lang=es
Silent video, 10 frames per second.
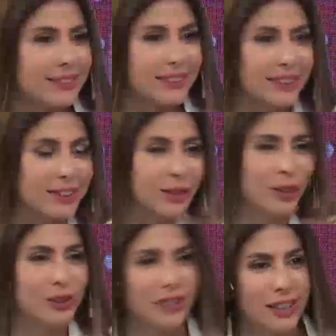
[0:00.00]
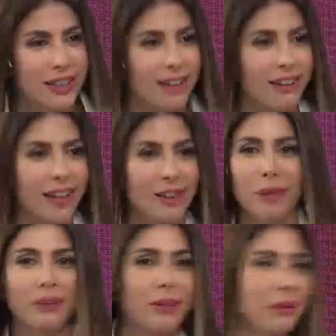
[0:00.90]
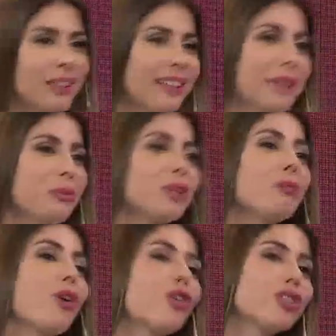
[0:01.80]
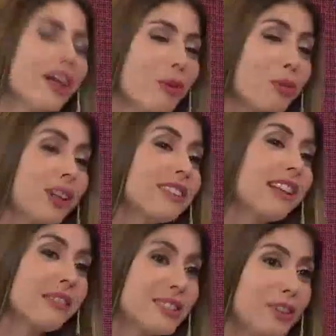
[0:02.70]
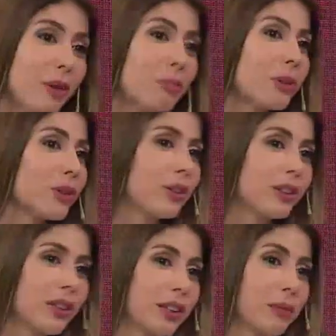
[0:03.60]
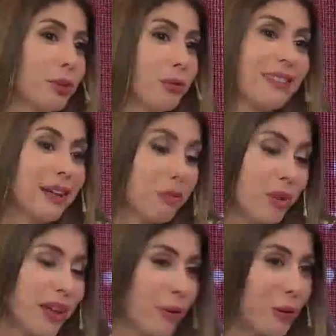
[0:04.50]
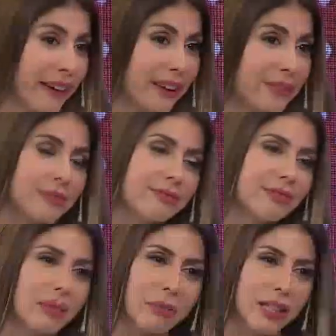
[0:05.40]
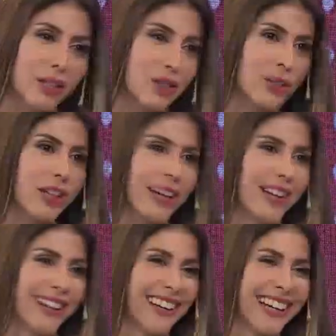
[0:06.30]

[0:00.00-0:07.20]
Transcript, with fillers: distintos y seguiría hablando. Lamentablemente tenemos tiempo acotado porque es televisión, pero, pero mientras pueda volver, bienvenido sea. Encantado,